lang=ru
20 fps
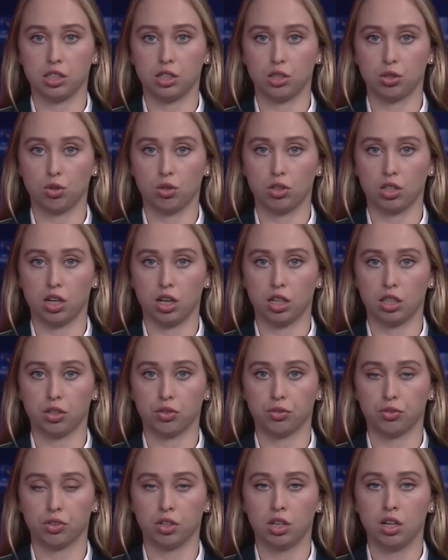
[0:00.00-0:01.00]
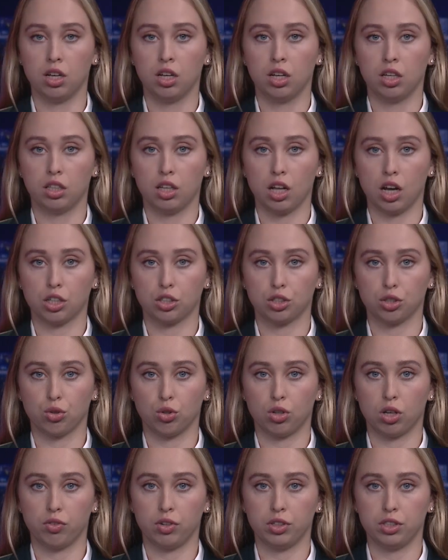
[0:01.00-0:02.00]
результатов. Также
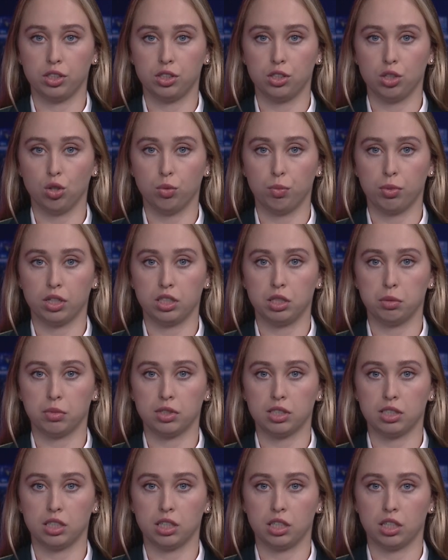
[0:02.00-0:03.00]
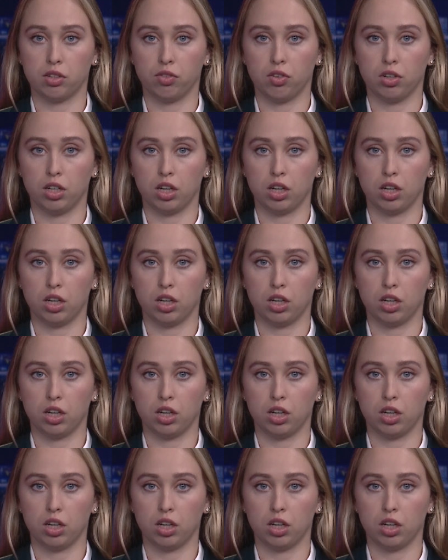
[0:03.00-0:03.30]
руководителю продемонстрировали